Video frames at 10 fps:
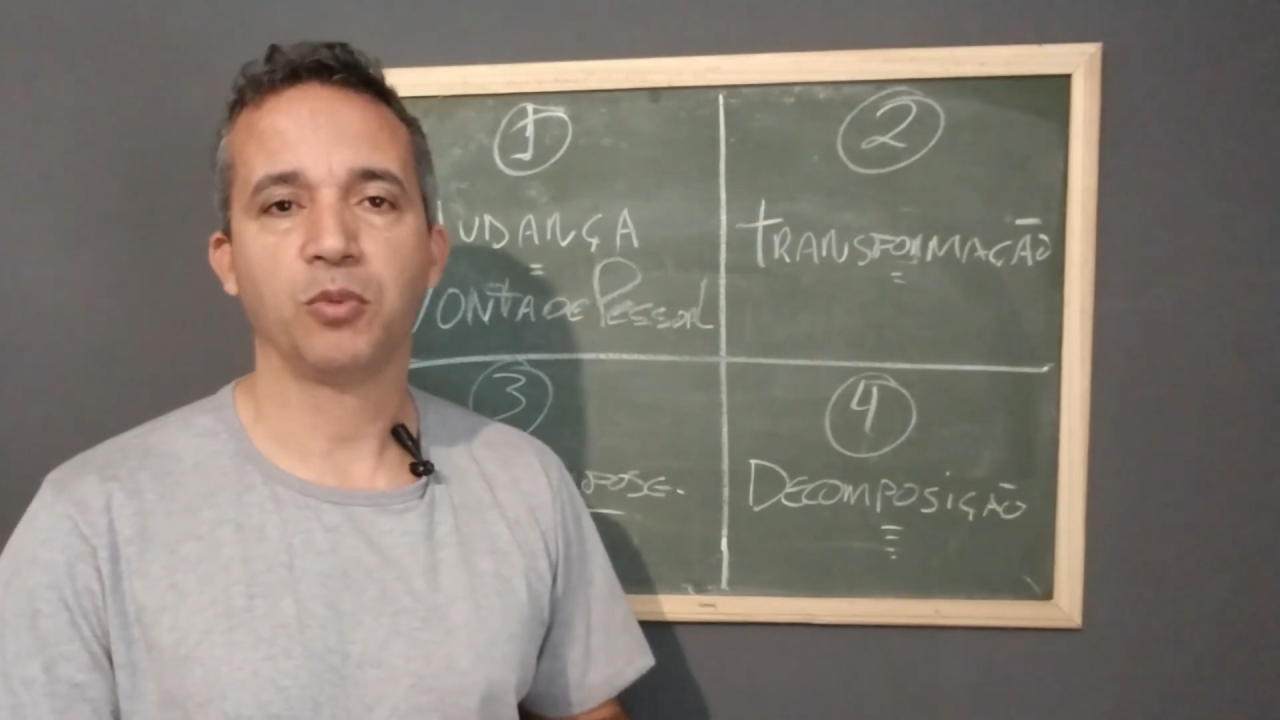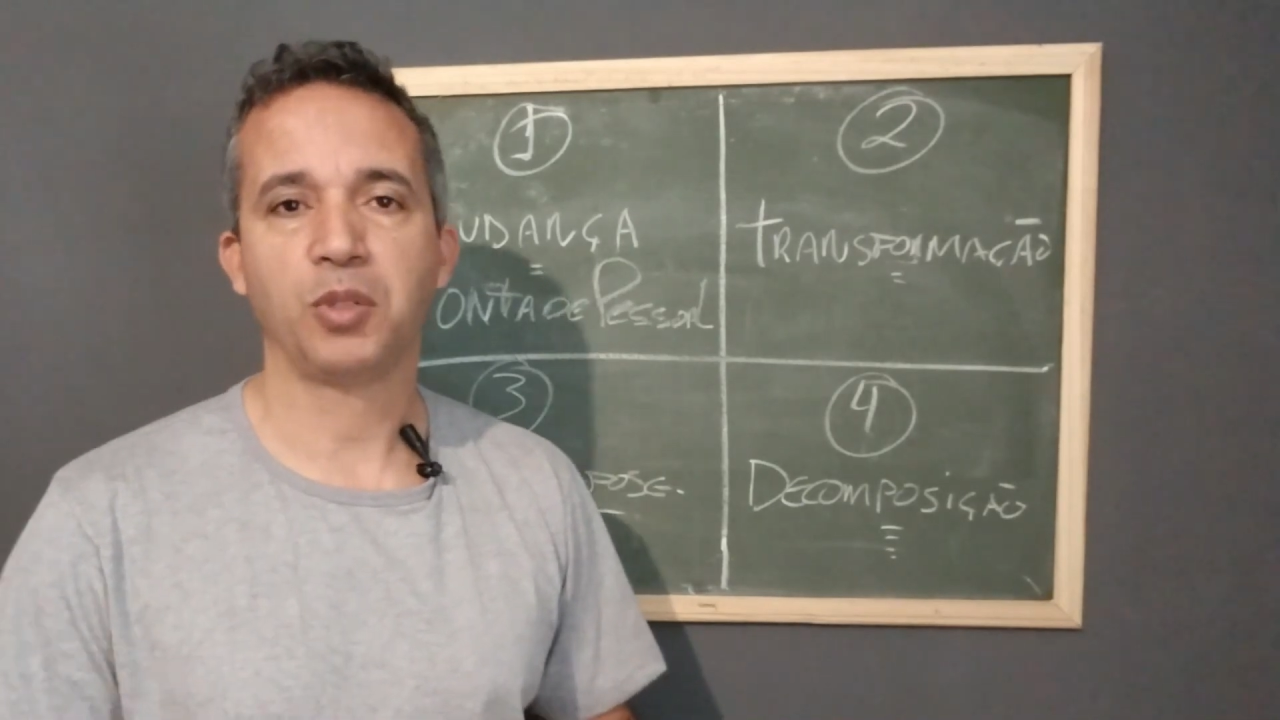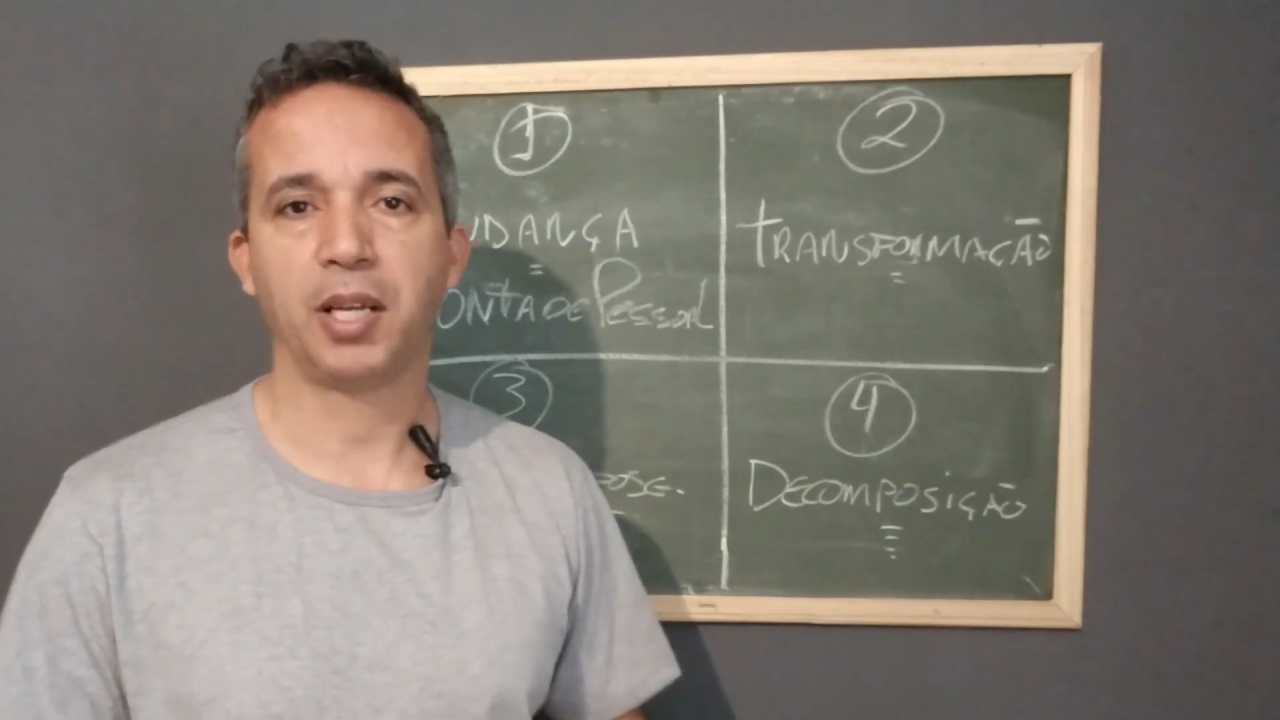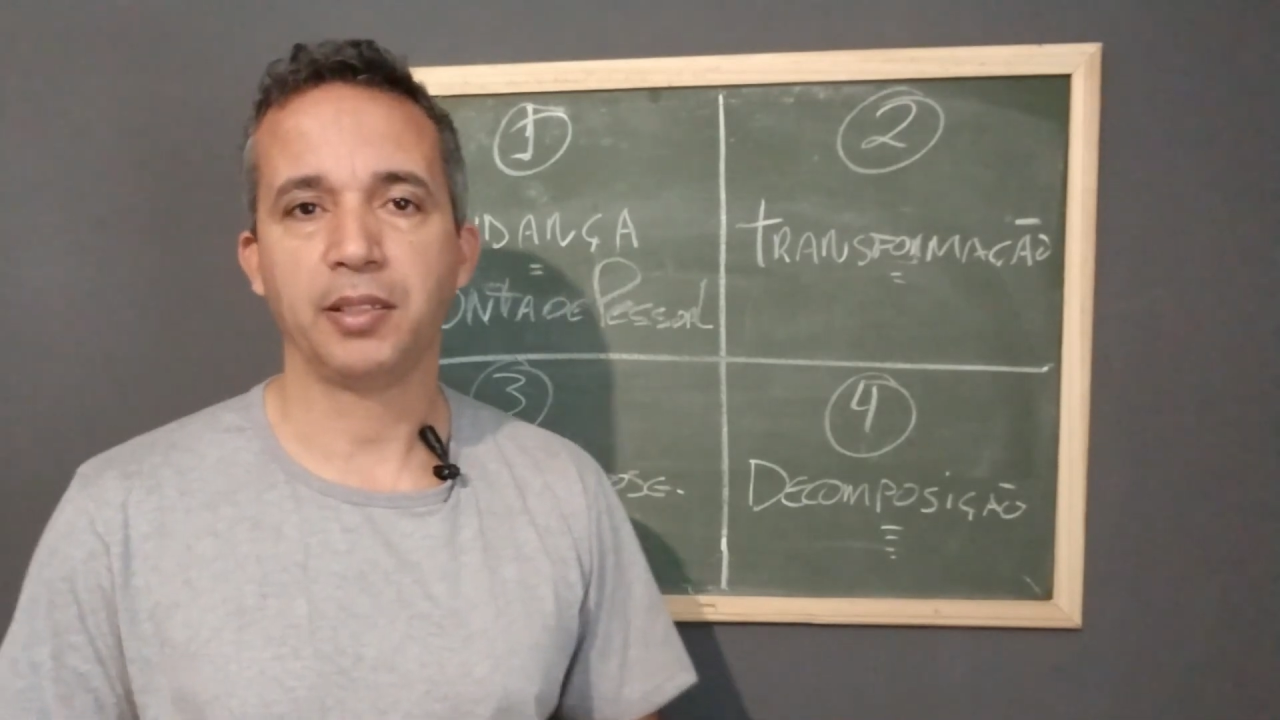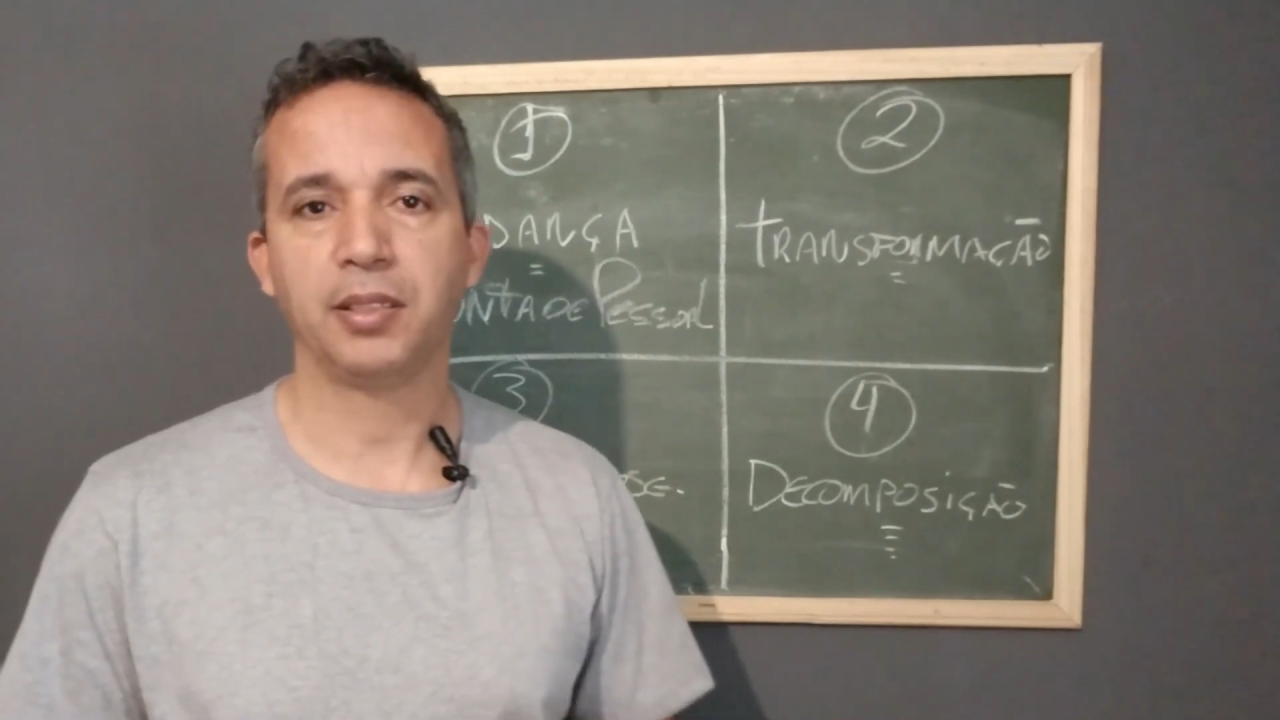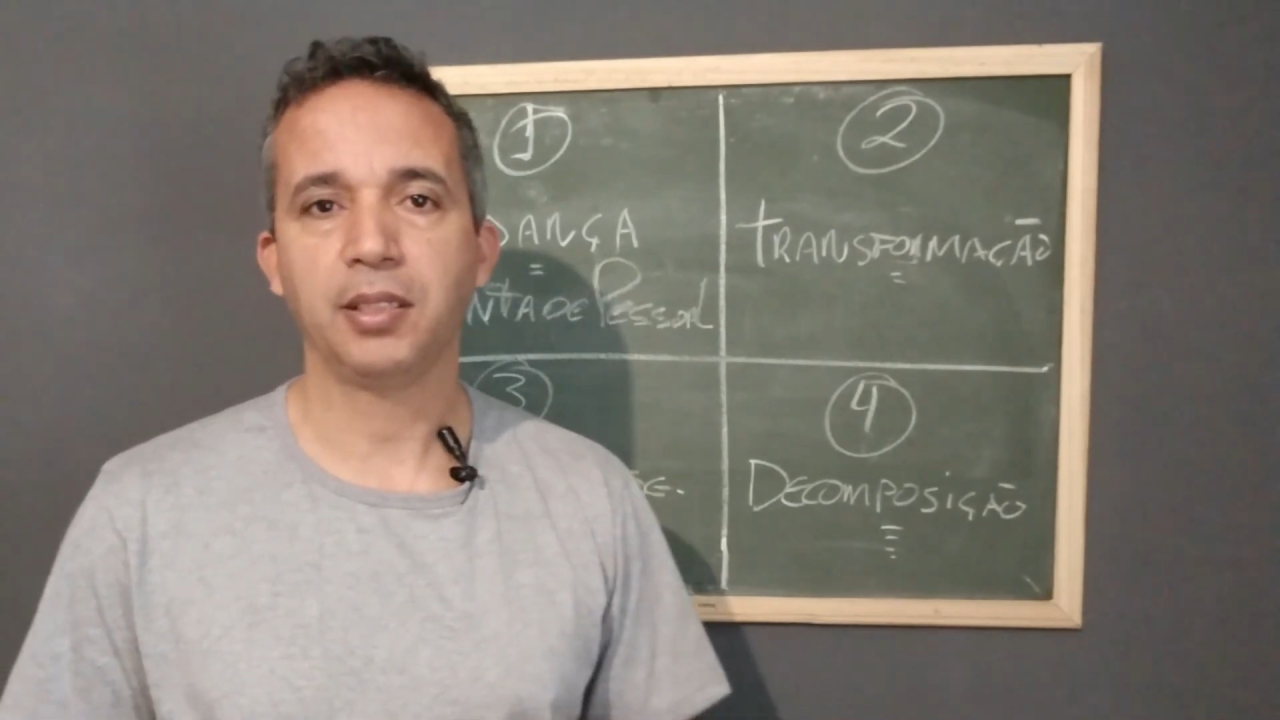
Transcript: mudar de